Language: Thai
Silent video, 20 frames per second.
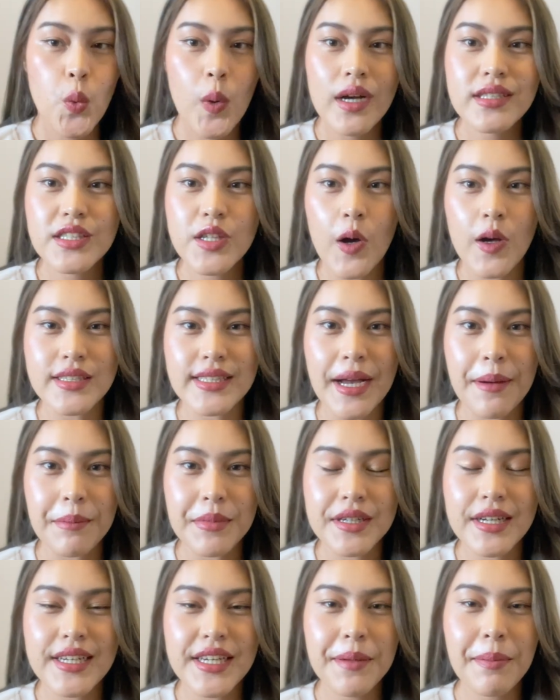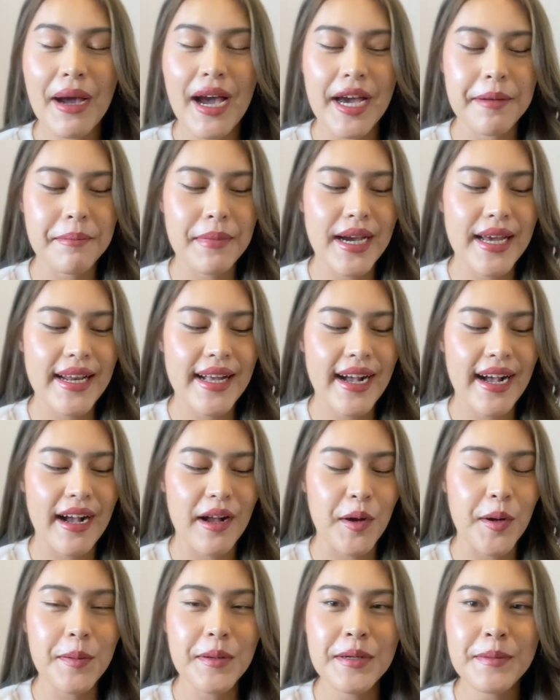วง สองถึงสาม เดือนที่ผ่านมานะคะ
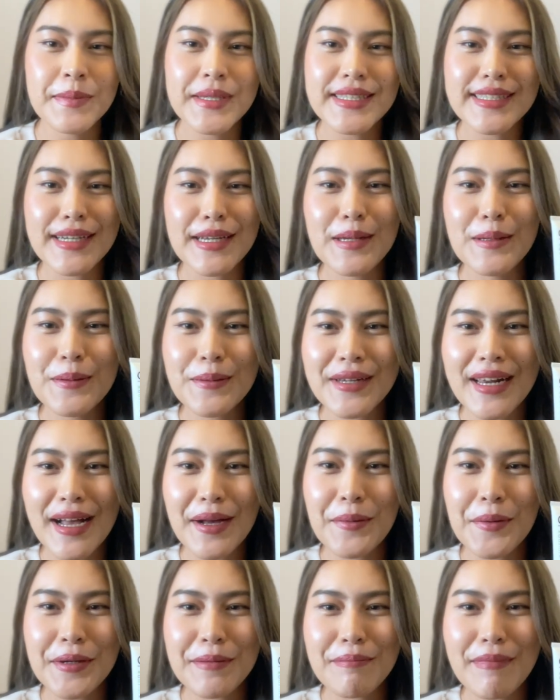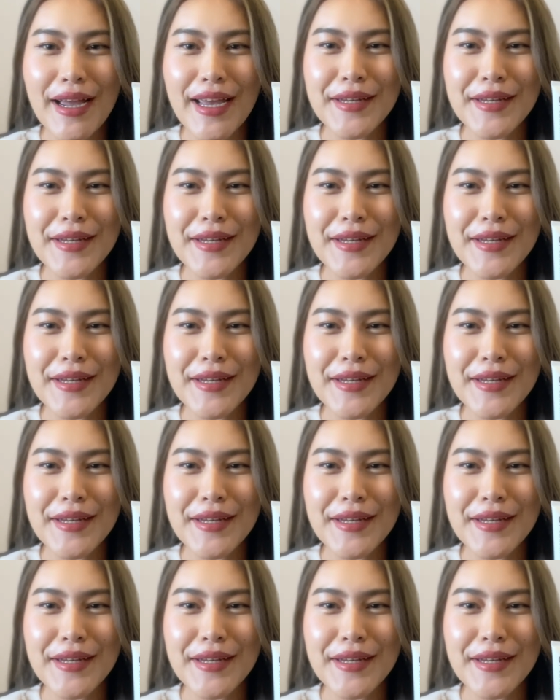ก็เพิ่งไปเจอลูกรักคนใหม่